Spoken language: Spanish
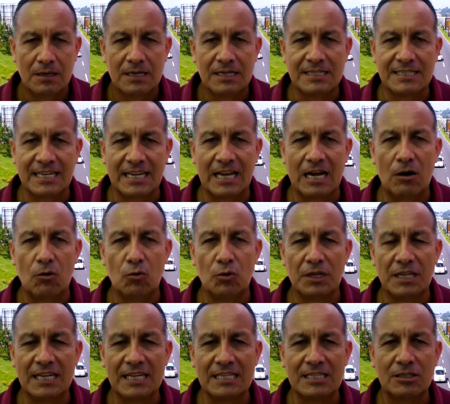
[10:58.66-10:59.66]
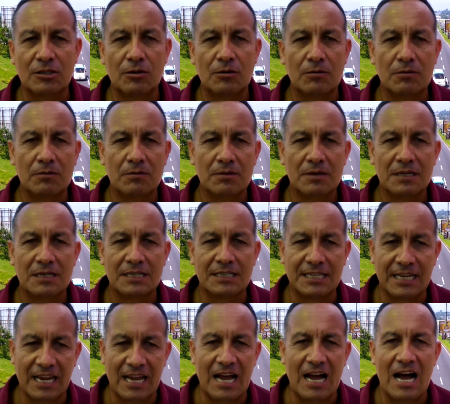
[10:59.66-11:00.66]
sea honesto,
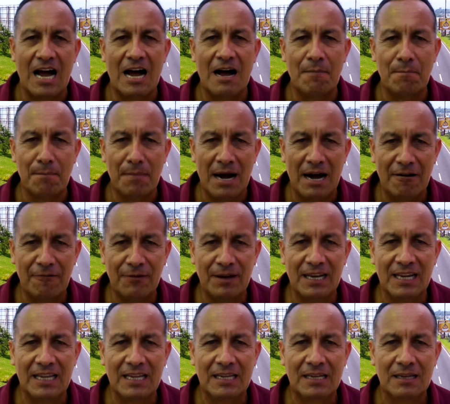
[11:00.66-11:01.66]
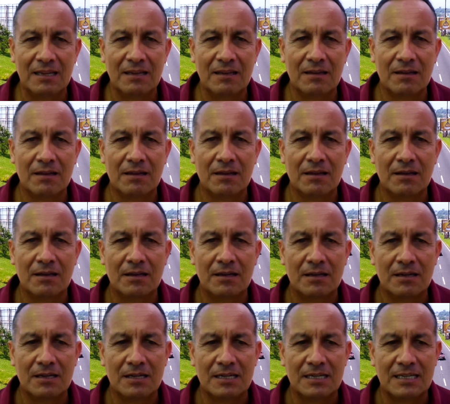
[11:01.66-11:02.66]
sea amable,
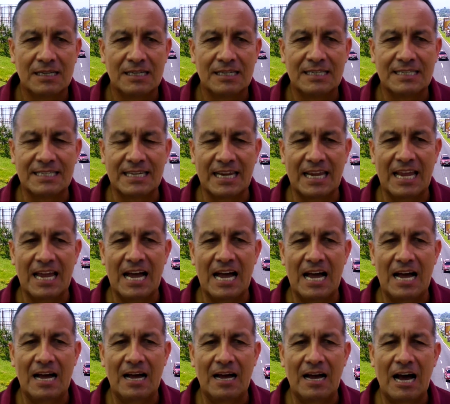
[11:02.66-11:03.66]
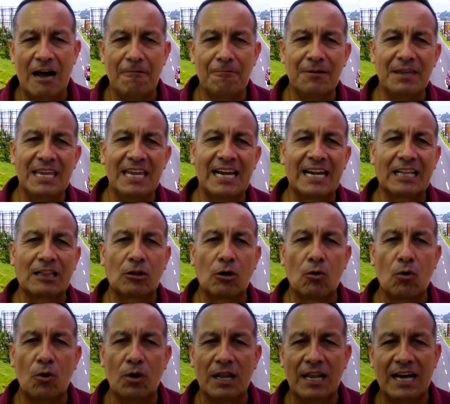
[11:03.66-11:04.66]
sea abierto
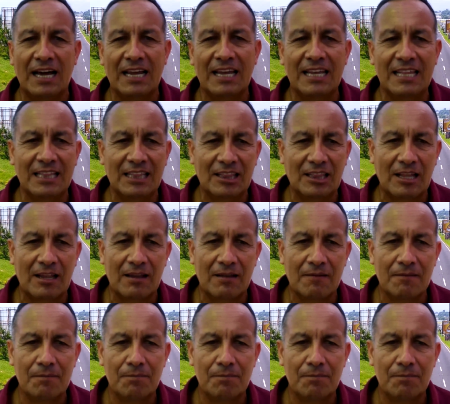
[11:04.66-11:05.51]
con la gente,